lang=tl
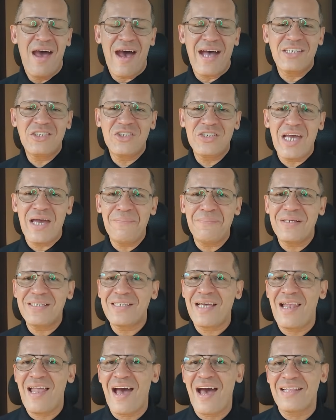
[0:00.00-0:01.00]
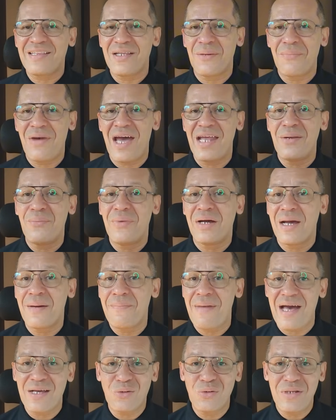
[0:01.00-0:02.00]
At syempre sa lahat naman ng mga
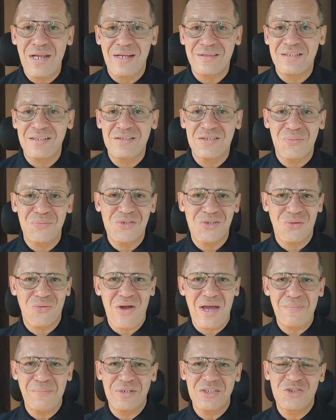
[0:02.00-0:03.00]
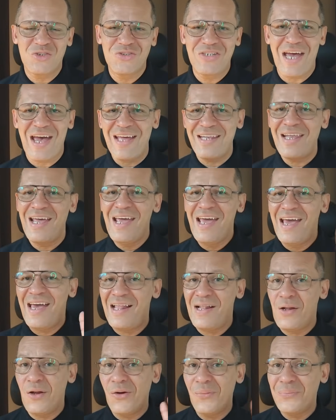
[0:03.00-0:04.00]
bago nating subscribers dyan,
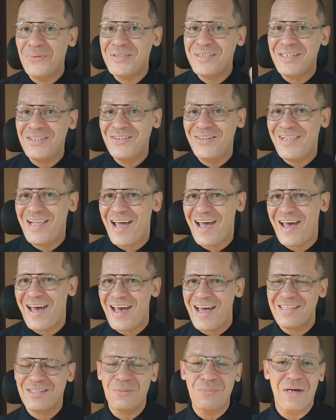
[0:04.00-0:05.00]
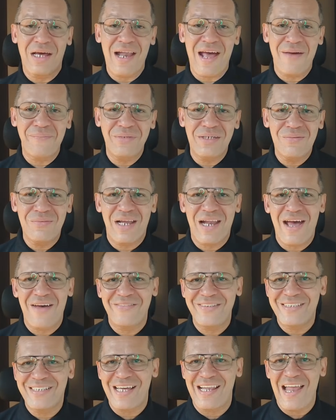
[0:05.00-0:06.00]
hello po sa inyo lahat. Maraming
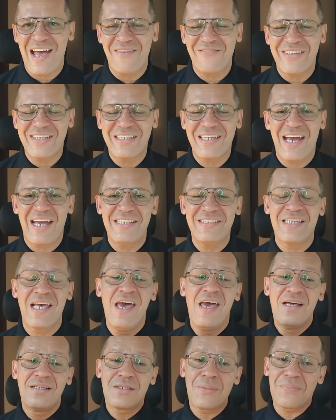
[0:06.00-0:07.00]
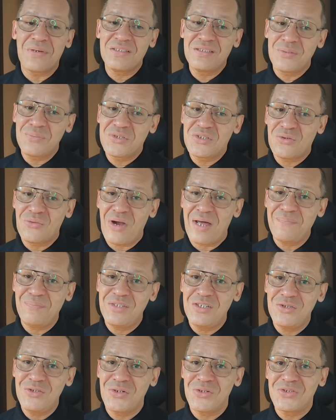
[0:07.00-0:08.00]
maraming salamat guys sa pag-subscribe
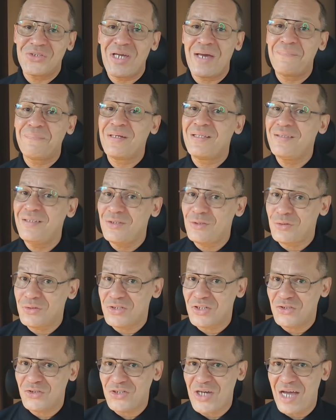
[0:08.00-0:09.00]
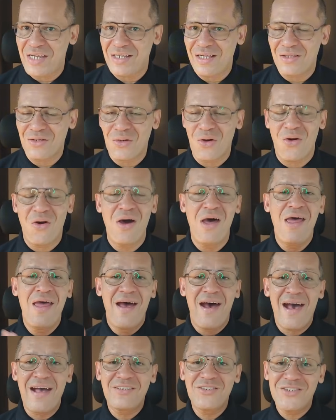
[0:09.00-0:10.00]
ninyo syempre dito sa channel ko.
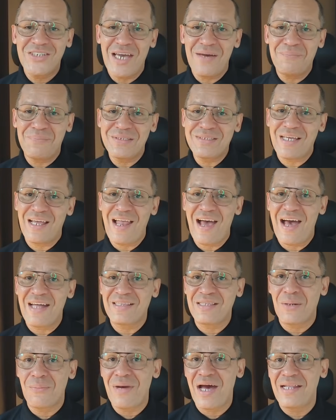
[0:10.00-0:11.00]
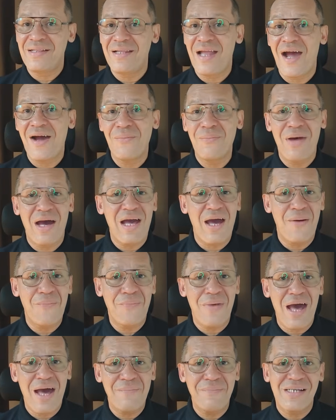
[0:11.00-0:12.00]
At syempre syempre sa lahat naman ng
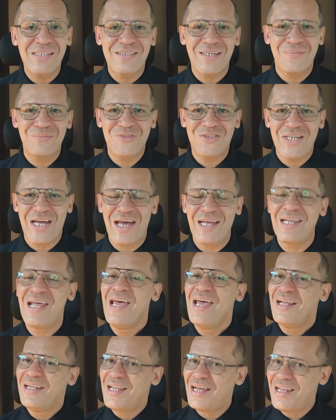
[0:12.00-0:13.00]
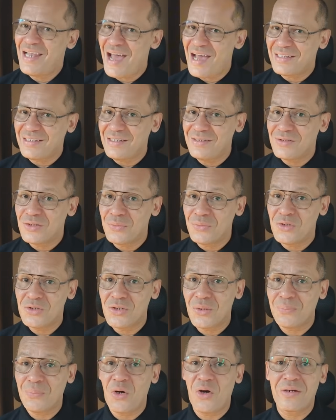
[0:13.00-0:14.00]
makamamasam dyan na laging
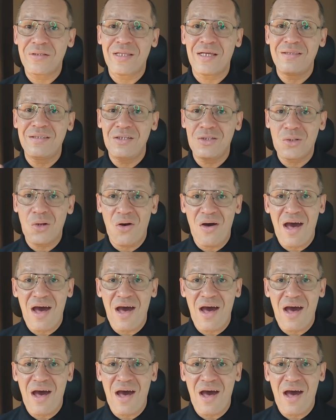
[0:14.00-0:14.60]
sumusuporta dito.